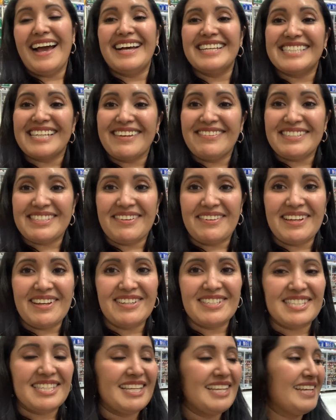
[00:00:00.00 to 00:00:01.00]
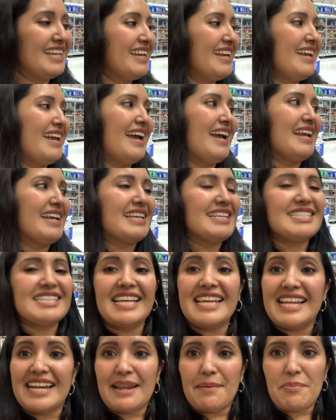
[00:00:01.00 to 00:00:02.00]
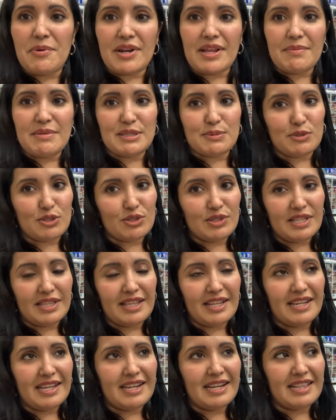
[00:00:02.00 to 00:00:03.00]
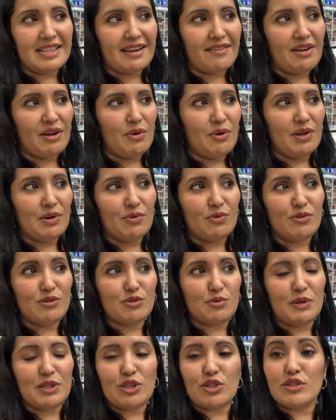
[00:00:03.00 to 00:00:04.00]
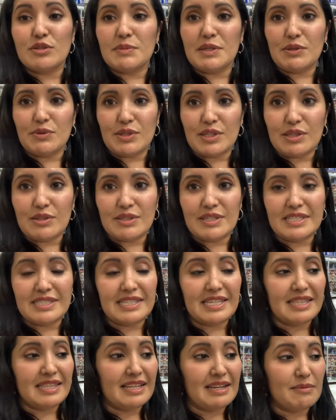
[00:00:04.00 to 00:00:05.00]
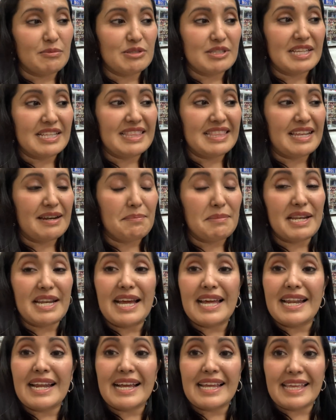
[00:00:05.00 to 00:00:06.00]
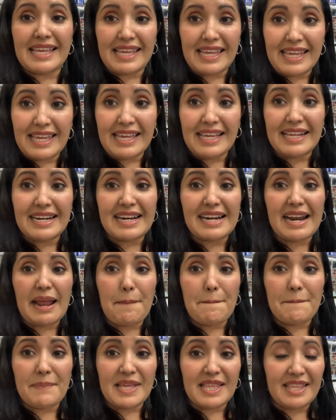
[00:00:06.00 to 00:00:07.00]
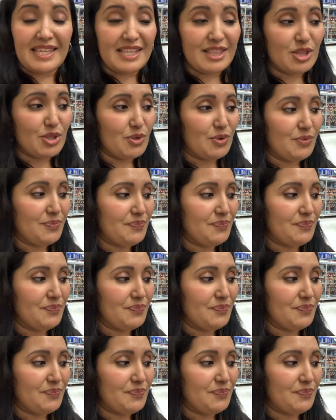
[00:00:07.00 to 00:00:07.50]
Así que mis amigos hay que seguirle porque mi esposo se tiene que ir al trabajo en unos cuantos minutitos, así que tenemos que terminar aquí rapidito.